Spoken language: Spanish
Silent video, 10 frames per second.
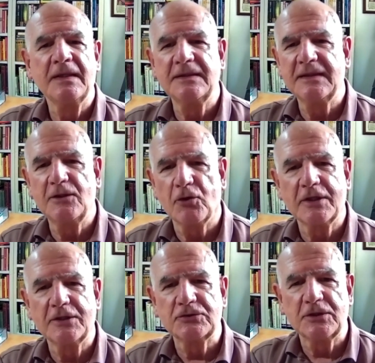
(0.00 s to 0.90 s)
de los
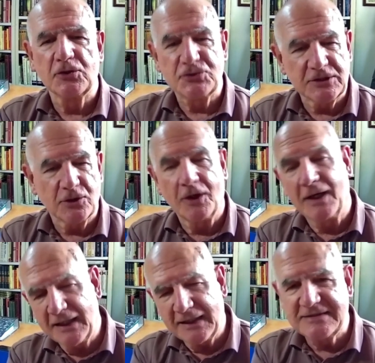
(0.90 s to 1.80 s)
gritos de los chicos
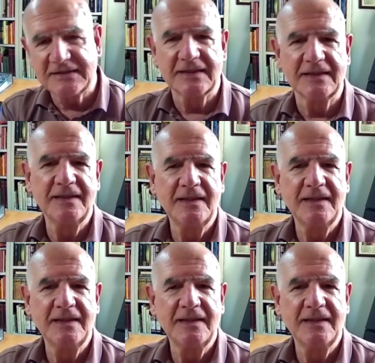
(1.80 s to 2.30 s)
a las chicas